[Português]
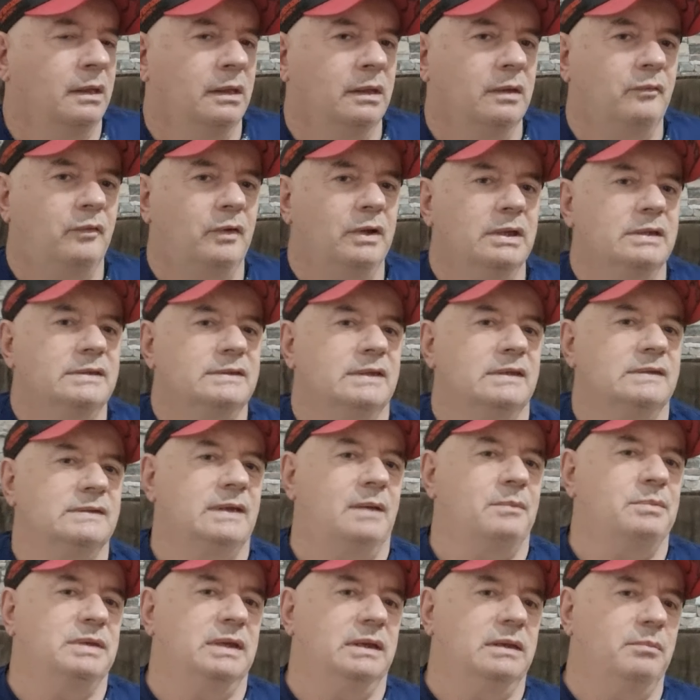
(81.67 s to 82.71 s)
Eu falei, você
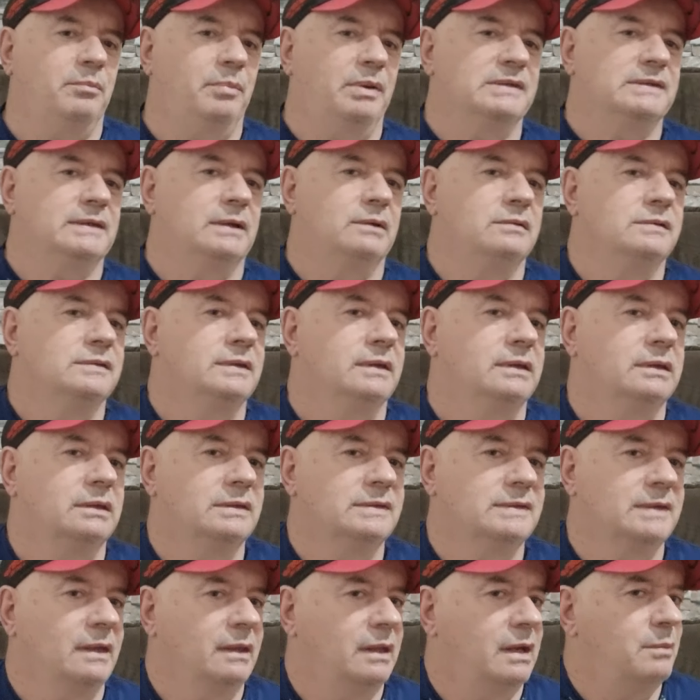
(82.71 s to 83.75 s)
sabe se aqui é passar uns aqui,
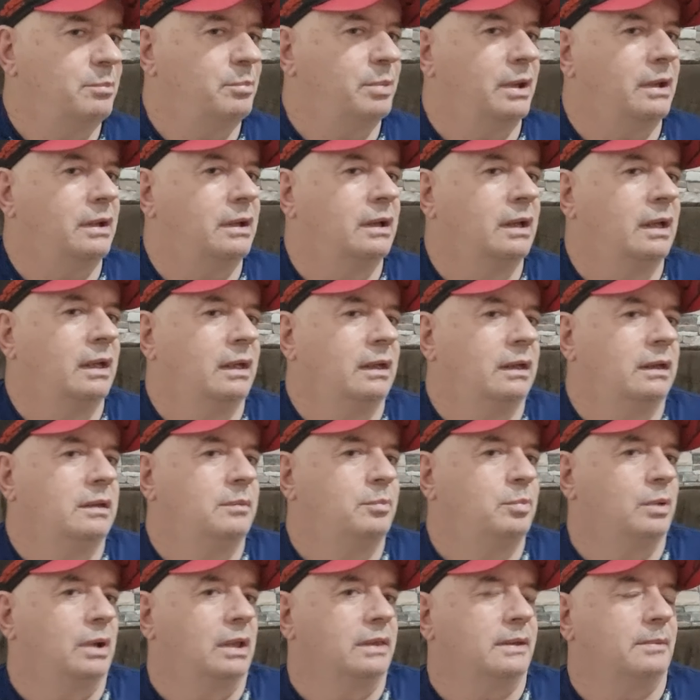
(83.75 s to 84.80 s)
sei lá, para ir
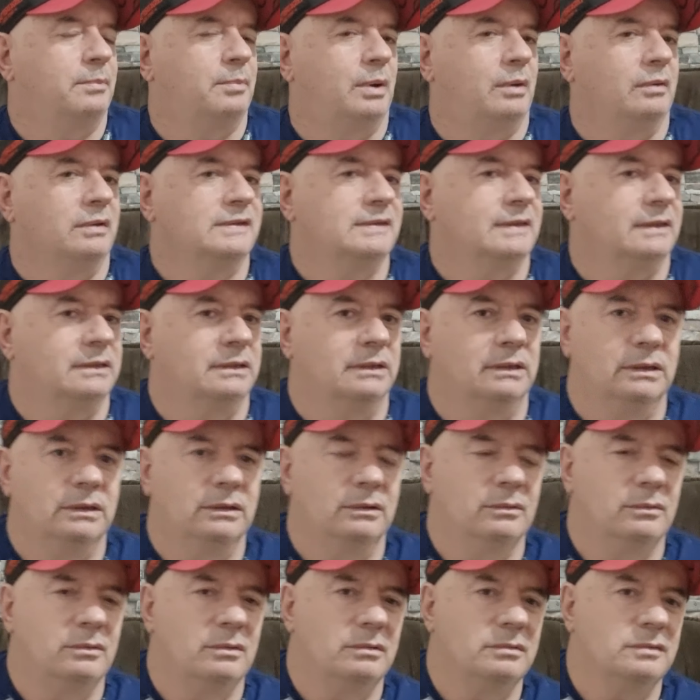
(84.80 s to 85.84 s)
pro lado da Paulista aqui,
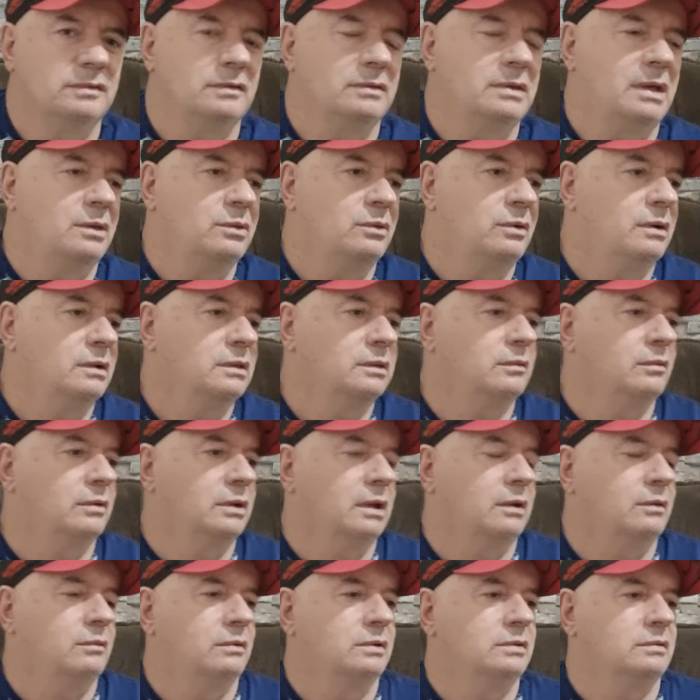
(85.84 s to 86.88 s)
ou Zona Norte,
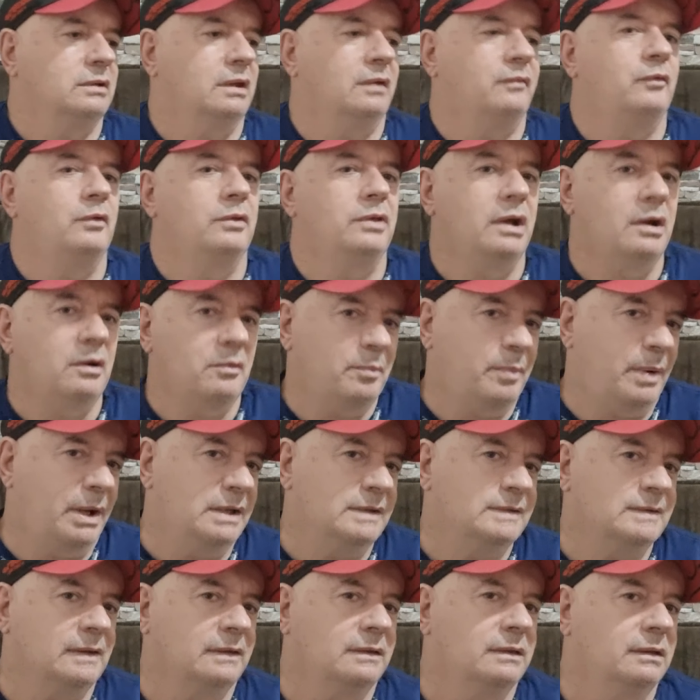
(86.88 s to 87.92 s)
qualquer coisa. O cara falou, não,
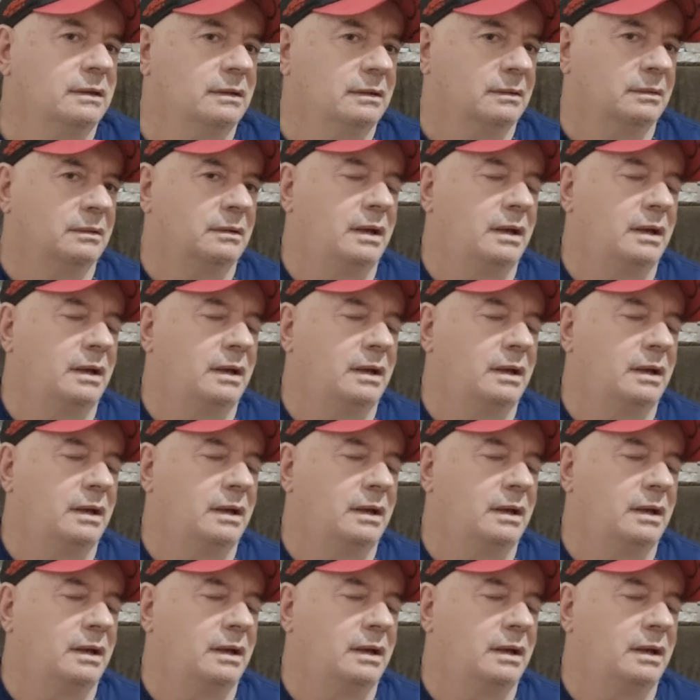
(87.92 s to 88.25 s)
passa aí.